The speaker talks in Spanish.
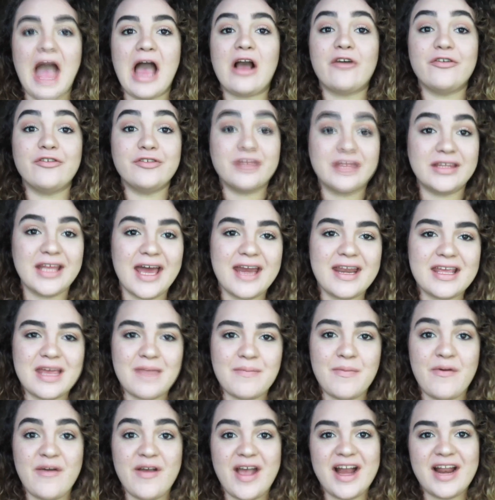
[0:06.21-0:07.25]
a contar que
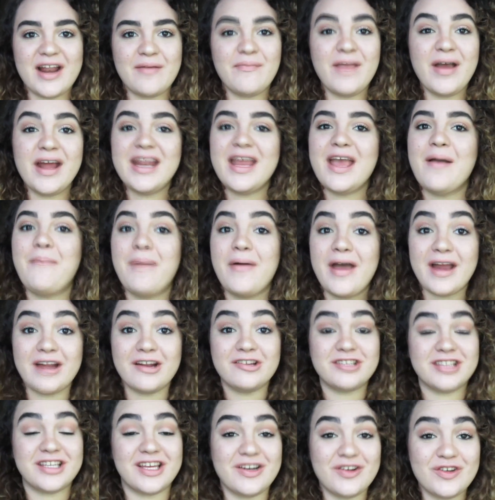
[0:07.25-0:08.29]
me voy a Alemania Para
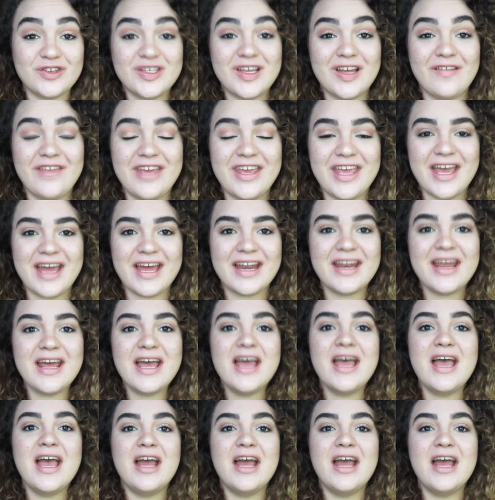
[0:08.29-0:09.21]
los que no sabían,